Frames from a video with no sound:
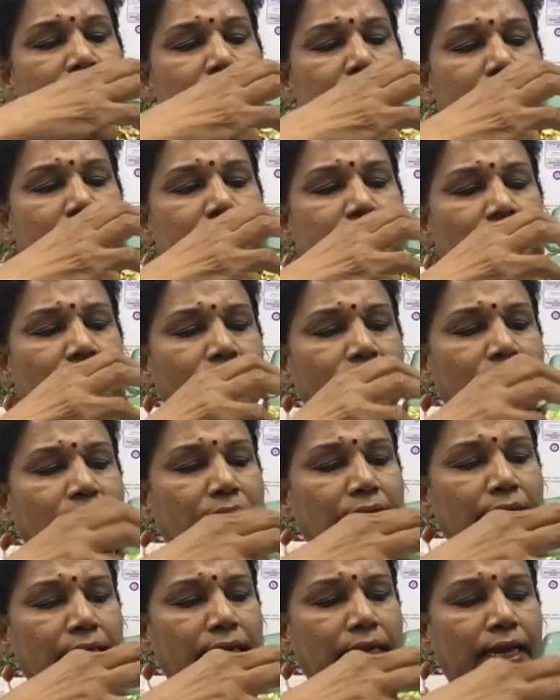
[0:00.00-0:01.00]
இந்த இதில்
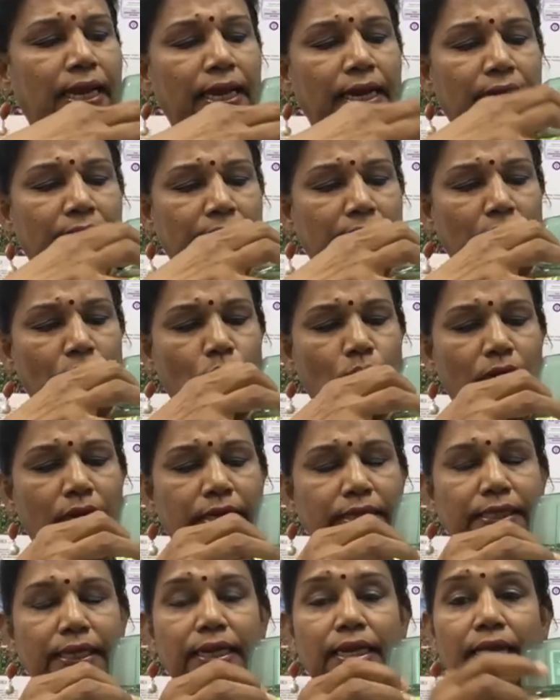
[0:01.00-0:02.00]
வந்து நீங்கள் கத்திரிக்கோள்
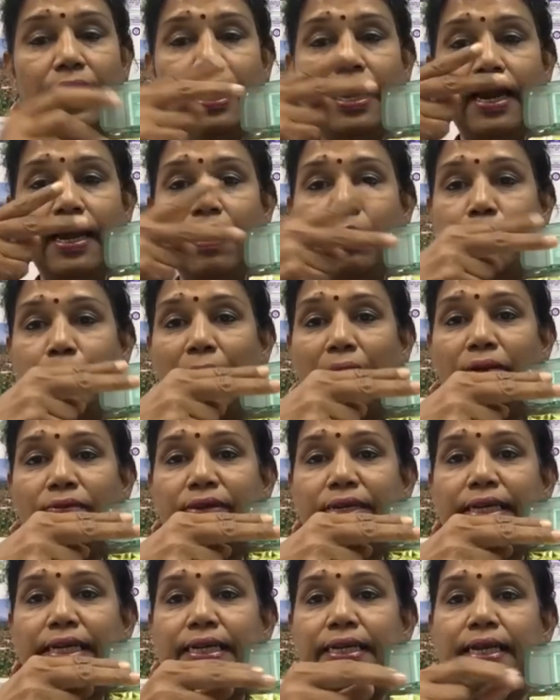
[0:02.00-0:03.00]
எடுத்து நீங்கள் அழகாக மேலே
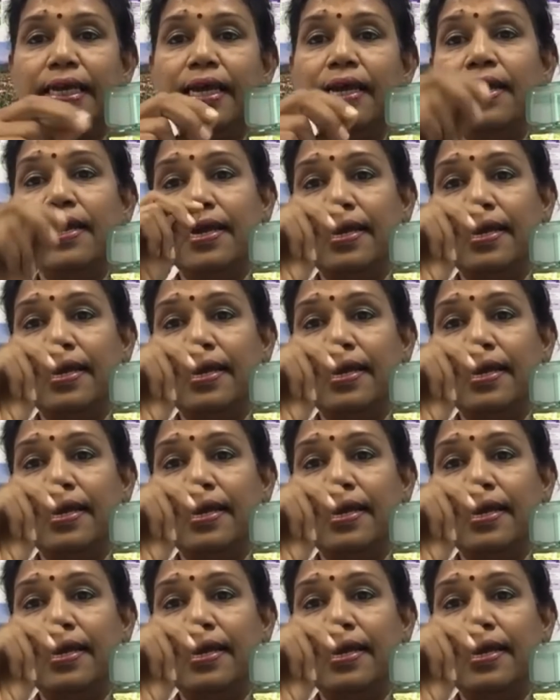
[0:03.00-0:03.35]
வெட்டிட்டு